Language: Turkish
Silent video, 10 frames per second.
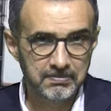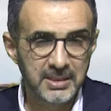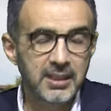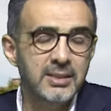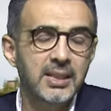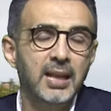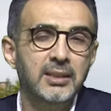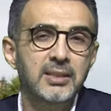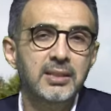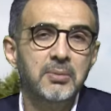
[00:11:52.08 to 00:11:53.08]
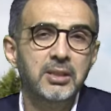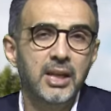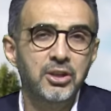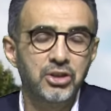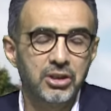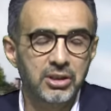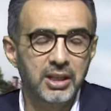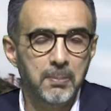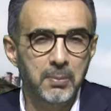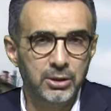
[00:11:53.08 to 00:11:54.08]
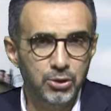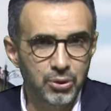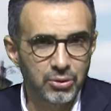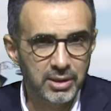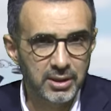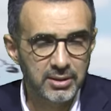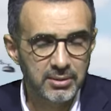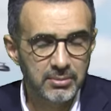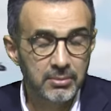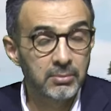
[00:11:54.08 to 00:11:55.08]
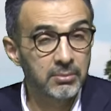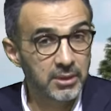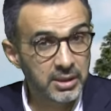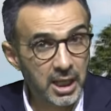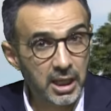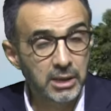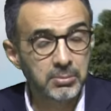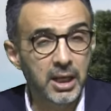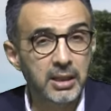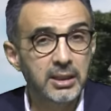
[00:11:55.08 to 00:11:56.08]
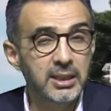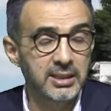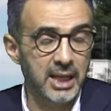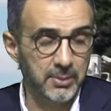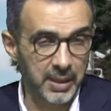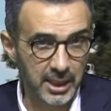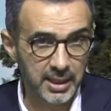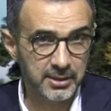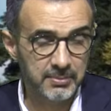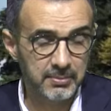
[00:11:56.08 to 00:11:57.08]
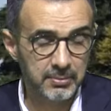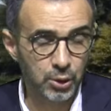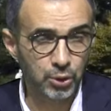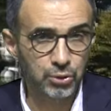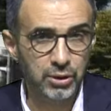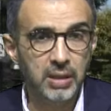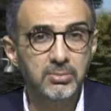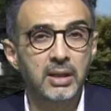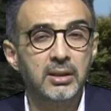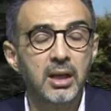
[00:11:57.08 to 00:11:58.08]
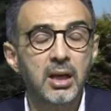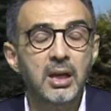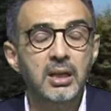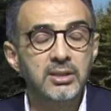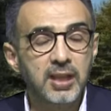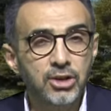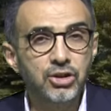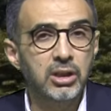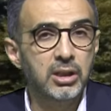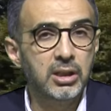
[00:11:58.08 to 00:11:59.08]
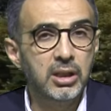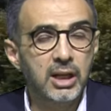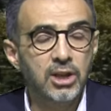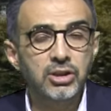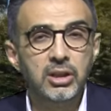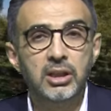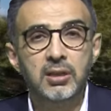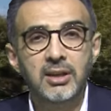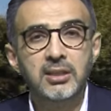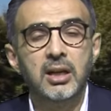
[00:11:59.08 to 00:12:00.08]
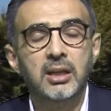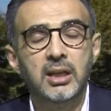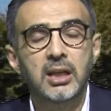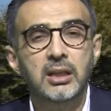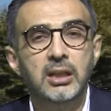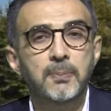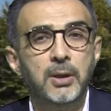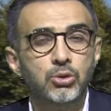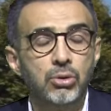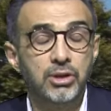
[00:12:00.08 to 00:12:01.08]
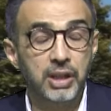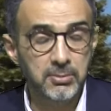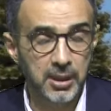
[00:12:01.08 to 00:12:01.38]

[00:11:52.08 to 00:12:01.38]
Siz kendinizde bir değişiklik yapmak istiyorsanız, ister hanımlar ister beyler Biliyorsunuz hanımlar da saçla ilgili, kaşla ilgili vesaireyle ilgili pek çok işlem